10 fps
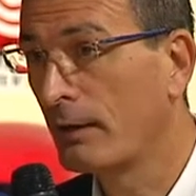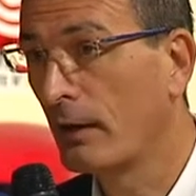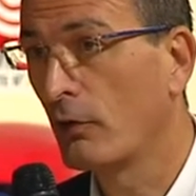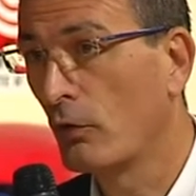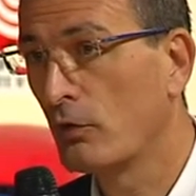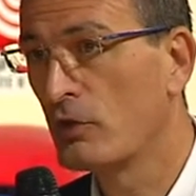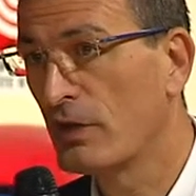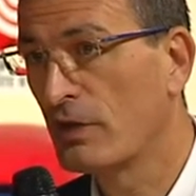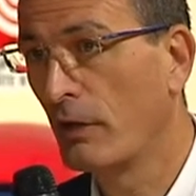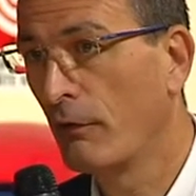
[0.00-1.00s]
tecnologia
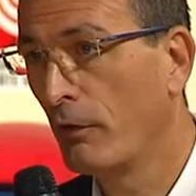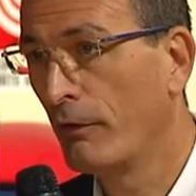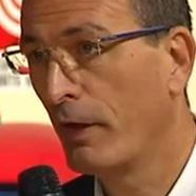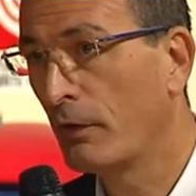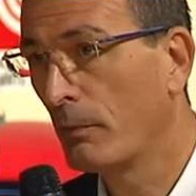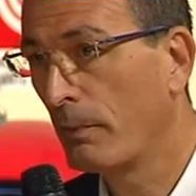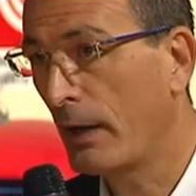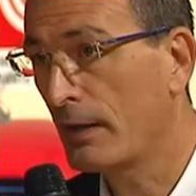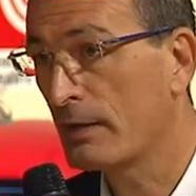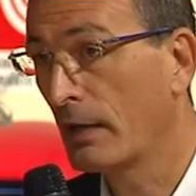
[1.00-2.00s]
sta evolvendo per
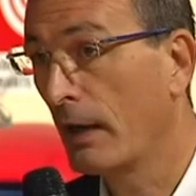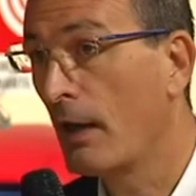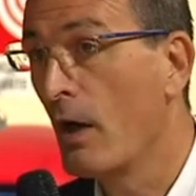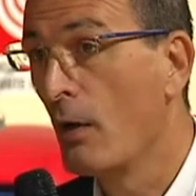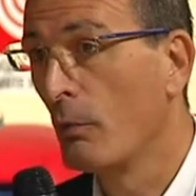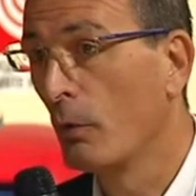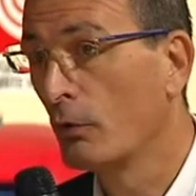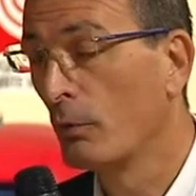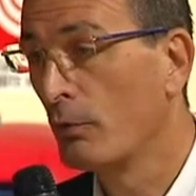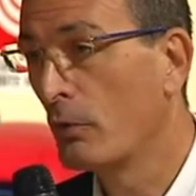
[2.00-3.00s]
essere molto più